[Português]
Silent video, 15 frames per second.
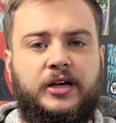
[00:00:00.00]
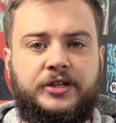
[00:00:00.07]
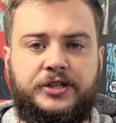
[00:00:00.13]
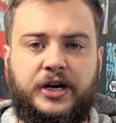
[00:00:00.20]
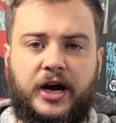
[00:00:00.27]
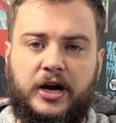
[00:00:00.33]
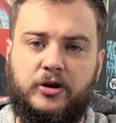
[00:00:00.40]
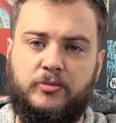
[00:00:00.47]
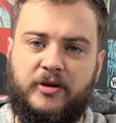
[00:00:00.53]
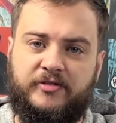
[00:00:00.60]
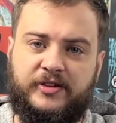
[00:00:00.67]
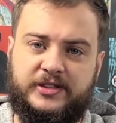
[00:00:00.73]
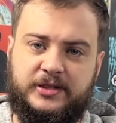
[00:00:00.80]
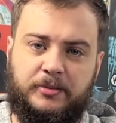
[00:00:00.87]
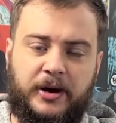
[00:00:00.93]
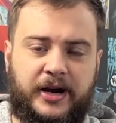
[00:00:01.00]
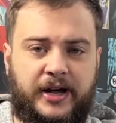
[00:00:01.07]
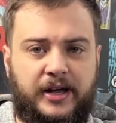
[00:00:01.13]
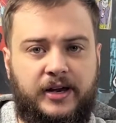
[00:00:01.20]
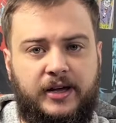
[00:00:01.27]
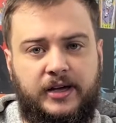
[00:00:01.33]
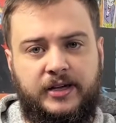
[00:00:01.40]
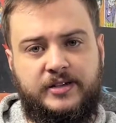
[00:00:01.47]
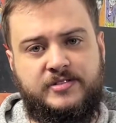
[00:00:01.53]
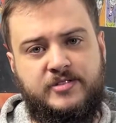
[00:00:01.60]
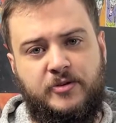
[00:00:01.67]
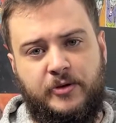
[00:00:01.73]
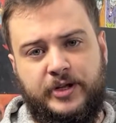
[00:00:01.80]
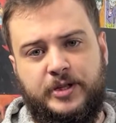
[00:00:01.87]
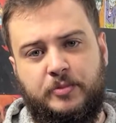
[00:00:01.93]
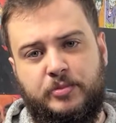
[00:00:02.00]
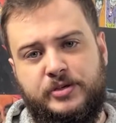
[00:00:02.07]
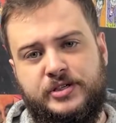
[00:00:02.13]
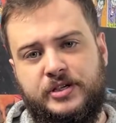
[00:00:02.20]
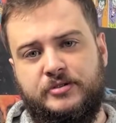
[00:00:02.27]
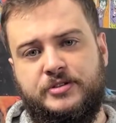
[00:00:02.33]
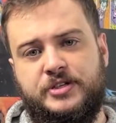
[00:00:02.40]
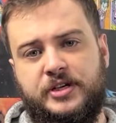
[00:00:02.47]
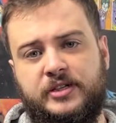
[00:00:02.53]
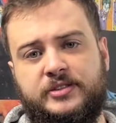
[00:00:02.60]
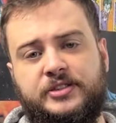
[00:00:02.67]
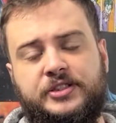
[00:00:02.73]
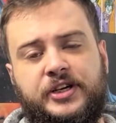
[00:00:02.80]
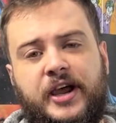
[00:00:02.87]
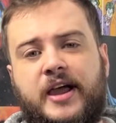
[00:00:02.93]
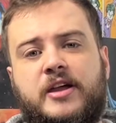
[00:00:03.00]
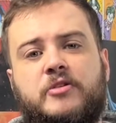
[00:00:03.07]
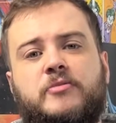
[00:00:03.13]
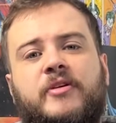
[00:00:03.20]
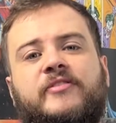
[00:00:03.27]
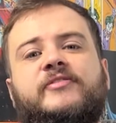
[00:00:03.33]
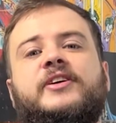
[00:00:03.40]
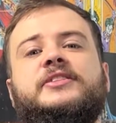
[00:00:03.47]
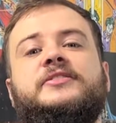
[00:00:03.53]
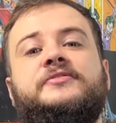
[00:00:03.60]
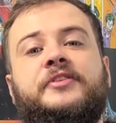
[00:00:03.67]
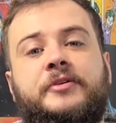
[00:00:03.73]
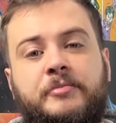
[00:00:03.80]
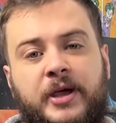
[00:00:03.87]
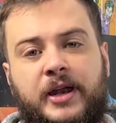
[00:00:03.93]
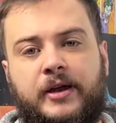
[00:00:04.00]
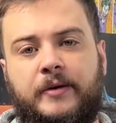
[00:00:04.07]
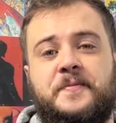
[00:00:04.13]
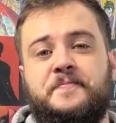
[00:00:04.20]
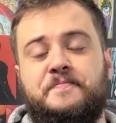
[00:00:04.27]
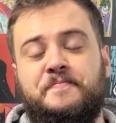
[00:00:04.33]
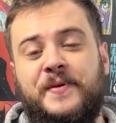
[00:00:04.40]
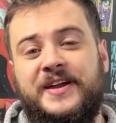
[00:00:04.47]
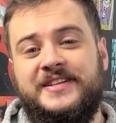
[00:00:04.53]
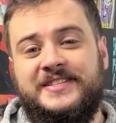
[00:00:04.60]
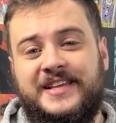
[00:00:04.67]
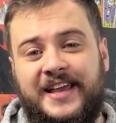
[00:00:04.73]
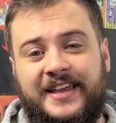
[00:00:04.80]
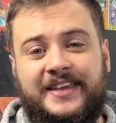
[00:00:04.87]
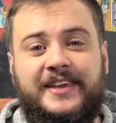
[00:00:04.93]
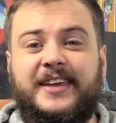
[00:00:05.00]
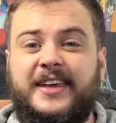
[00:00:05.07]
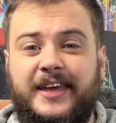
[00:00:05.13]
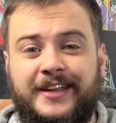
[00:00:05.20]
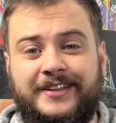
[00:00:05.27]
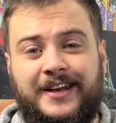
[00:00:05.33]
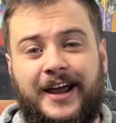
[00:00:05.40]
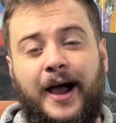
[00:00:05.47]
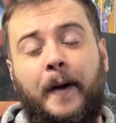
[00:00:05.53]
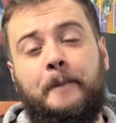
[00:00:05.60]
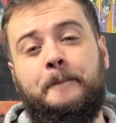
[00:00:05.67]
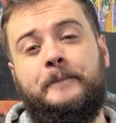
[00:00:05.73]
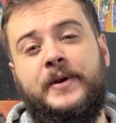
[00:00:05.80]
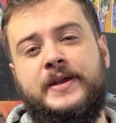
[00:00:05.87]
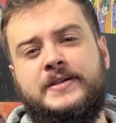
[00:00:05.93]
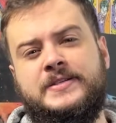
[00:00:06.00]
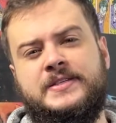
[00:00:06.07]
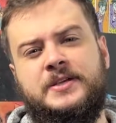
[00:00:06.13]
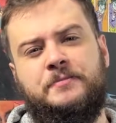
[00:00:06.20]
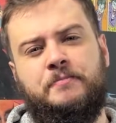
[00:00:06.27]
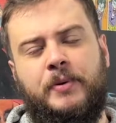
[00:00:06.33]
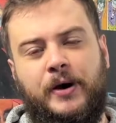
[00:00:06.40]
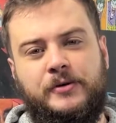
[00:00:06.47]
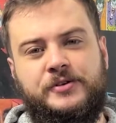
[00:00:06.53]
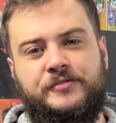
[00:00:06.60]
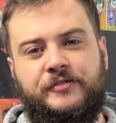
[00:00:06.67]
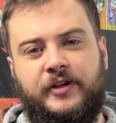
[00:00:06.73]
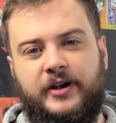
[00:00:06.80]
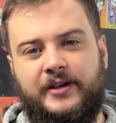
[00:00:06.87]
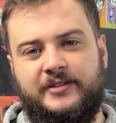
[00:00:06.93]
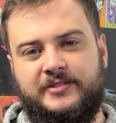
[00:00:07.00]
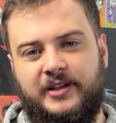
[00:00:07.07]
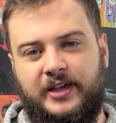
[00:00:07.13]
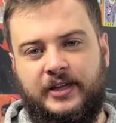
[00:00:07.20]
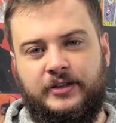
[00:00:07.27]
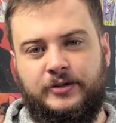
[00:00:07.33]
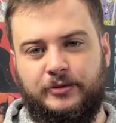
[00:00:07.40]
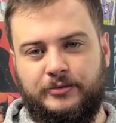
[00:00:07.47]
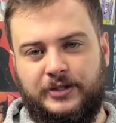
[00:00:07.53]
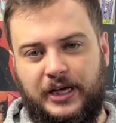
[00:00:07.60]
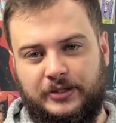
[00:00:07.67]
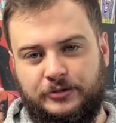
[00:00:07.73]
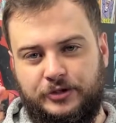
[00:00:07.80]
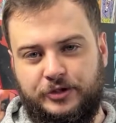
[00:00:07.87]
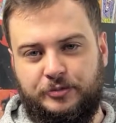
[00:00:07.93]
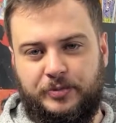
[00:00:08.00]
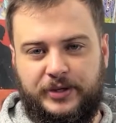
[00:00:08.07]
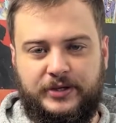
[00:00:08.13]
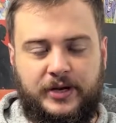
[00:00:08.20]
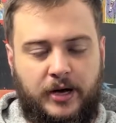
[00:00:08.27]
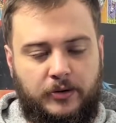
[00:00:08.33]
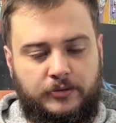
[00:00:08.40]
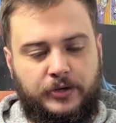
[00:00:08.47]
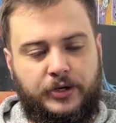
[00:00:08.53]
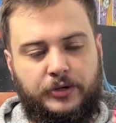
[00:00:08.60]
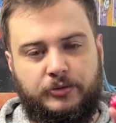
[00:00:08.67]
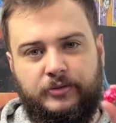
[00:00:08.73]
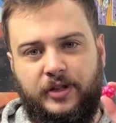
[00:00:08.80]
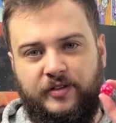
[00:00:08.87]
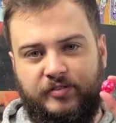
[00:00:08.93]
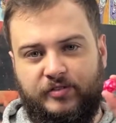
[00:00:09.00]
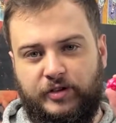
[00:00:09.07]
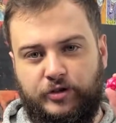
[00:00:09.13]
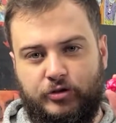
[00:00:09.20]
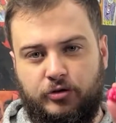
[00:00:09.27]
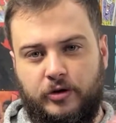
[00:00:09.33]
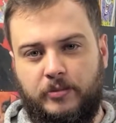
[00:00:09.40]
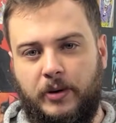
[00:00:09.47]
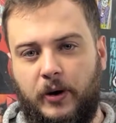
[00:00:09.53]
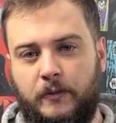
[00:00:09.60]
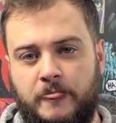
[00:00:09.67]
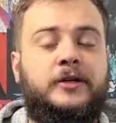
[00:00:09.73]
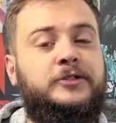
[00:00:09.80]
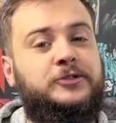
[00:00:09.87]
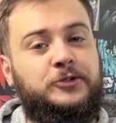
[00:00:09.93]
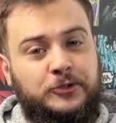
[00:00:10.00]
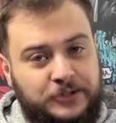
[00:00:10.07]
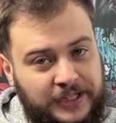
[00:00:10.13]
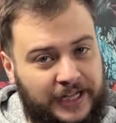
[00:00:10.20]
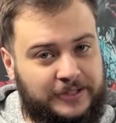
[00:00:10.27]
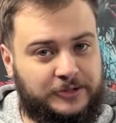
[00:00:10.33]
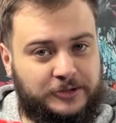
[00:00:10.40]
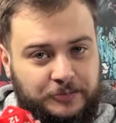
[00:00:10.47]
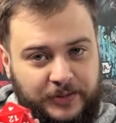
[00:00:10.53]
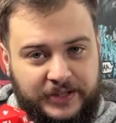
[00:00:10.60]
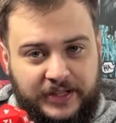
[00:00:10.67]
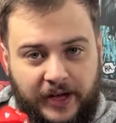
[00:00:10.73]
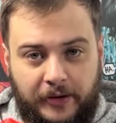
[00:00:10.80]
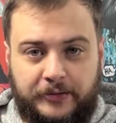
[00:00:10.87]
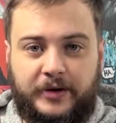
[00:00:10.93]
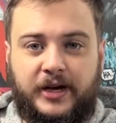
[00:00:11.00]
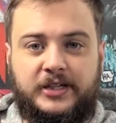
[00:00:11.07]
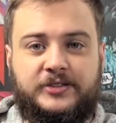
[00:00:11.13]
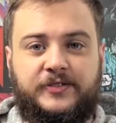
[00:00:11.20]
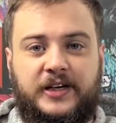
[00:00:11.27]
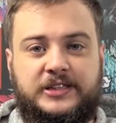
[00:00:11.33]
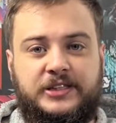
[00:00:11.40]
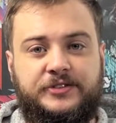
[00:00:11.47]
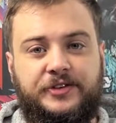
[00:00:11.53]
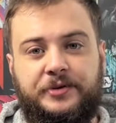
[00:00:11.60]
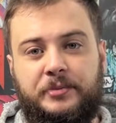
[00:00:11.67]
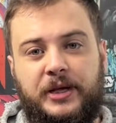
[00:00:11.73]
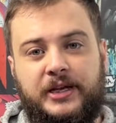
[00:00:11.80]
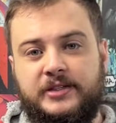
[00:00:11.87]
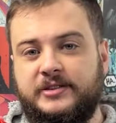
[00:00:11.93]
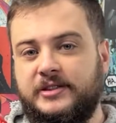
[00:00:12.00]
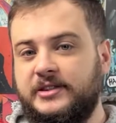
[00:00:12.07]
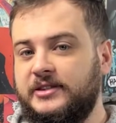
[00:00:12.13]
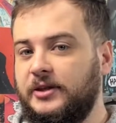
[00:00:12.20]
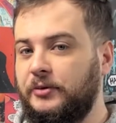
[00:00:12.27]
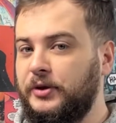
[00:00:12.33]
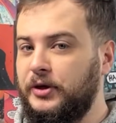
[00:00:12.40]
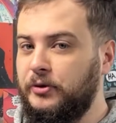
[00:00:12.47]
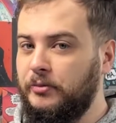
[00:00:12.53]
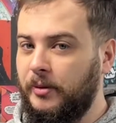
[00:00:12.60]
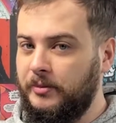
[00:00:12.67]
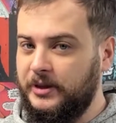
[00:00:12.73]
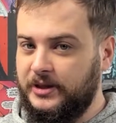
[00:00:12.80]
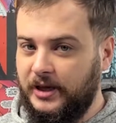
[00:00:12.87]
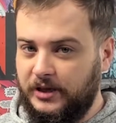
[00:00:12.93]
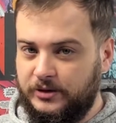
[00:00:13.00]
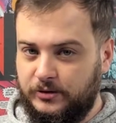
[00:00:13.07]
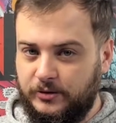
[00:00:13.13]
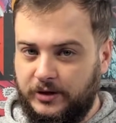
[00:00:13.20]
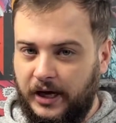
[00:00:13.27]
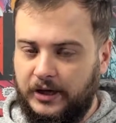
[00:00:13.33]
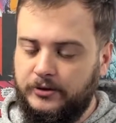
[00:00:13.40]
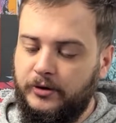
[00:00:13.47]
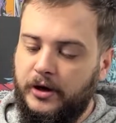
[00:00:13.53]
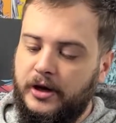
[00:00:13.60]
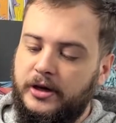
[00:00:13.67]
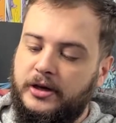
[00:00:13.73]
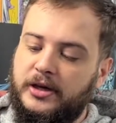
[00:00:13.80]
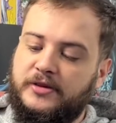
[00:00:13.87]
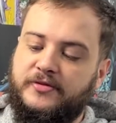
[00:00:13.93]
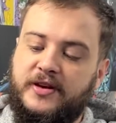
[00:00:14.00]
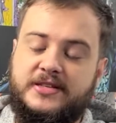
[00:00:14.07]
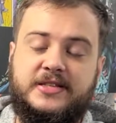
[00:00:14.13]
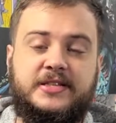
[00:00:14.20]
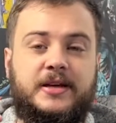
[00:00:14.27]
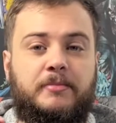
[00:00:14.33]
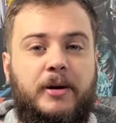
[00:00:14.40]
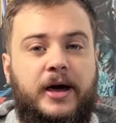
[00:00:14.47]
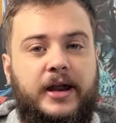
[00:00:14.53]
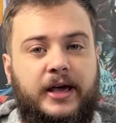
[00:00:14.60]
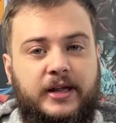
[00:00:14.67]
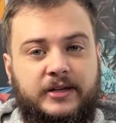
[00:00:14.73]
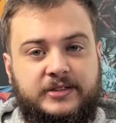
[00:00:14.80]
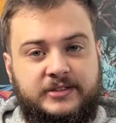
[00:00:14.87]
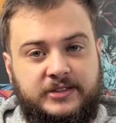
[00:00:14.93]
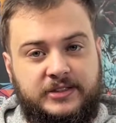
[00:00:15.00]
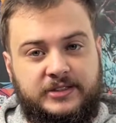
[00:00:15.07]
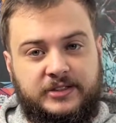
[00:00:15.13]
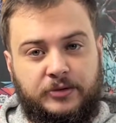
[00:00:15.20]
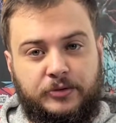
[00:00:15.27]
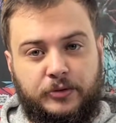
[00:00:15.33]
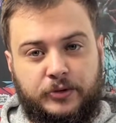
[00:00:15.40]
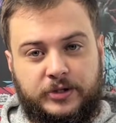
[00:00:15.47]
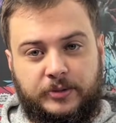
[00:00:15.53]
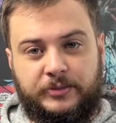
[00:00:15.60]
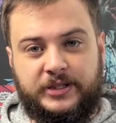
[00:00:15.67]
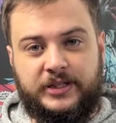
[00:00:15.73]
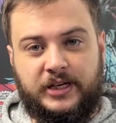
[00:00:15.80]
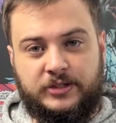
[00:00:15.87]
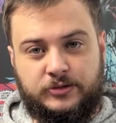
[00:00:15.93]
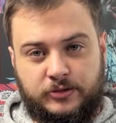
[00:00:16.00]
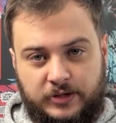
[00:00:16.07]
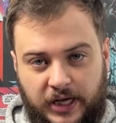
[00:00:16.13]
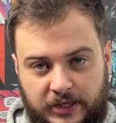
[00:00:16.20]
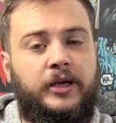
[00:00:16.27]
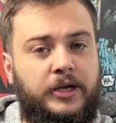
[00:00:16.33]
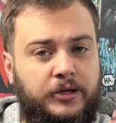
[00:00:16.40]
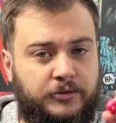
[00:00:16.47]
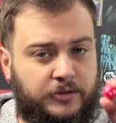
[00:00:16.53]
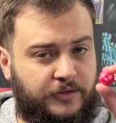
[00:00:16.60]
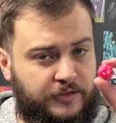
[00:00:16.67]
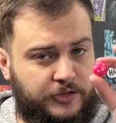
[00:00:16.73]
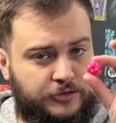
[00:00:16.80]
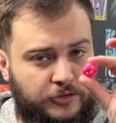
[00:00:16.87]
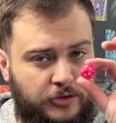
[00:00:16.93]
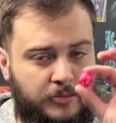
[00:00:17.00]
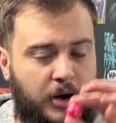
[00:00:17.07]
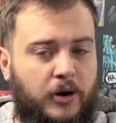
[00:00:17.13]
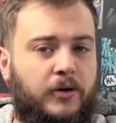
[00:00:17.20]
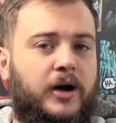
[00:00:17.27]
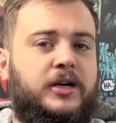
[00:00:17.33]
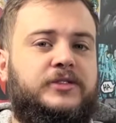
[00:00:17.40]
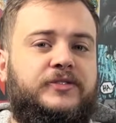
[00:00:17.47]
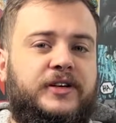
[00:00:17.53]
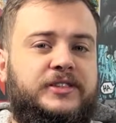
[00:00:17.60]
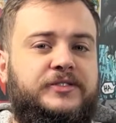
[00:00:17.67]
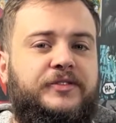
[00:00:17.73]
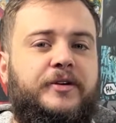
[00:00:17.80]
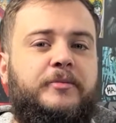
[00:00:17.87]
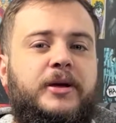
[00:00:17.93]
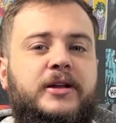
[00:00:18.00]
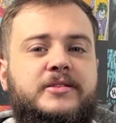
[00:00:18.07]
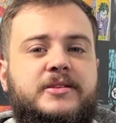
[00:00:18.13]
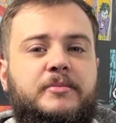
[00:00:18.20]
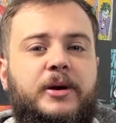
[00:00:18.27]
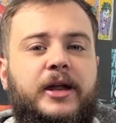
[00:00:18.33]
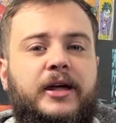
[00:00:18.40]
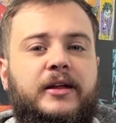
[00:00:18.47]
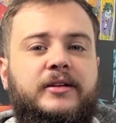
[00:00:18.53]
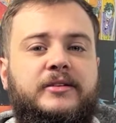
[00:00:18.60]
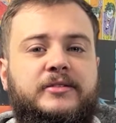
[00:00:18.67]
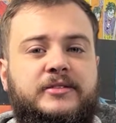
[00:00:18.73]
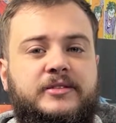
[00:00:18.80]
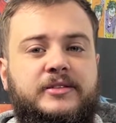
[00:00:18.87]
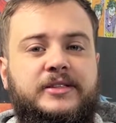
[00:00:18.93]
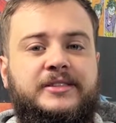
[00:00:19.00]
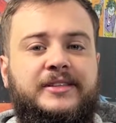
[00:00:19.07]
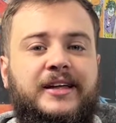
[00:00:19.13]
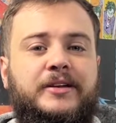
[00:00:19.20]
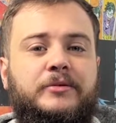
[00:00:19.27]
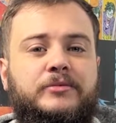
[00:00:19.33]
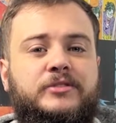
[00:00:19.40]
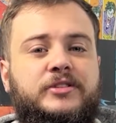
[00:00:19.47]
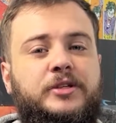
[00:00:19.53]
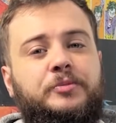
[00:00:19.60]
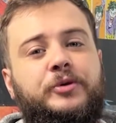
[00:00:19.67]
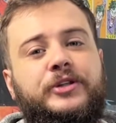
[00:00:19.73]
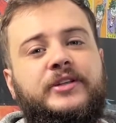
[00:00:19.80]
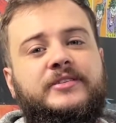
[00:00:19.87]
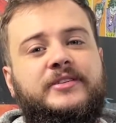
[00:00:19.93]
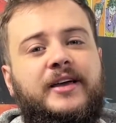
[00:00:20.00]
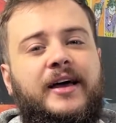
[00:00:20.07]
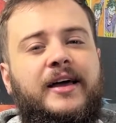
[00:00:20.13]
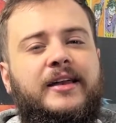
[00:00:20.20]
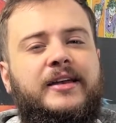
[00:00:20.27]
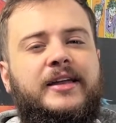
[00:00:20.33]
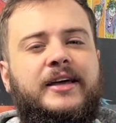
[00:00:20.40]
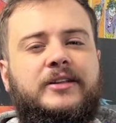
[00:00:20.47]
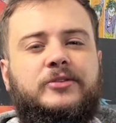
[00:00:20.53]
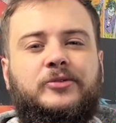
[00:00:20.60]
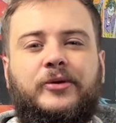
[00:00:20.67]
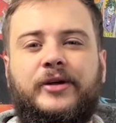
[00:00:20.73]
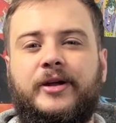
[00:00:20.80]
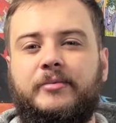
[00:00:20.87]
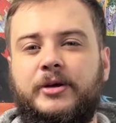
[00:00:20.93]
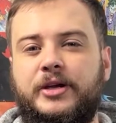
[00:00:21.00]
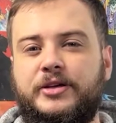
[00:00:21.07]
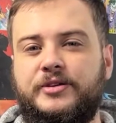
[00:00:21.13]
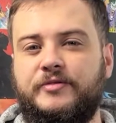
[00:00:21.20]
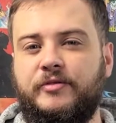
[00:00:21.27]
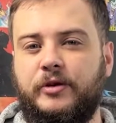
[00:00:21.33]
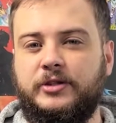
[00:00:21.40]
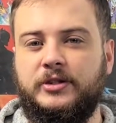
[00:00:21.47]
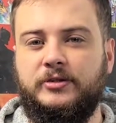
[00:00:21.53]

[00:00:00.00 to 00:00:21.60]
de cair numa face amarela e 50% de chances de cair numa face vermelha. Mas é aqui que entra a principal diferença entre um dado de spin down e um D20 normal. No dado spin down, as faces vermelhas estão em uma metade do dado e as faces amarelas estão em outra metade do dado. E no D20 normal, as faces vermelhas e amarelas estariam distribuídas aleatoriamente em volta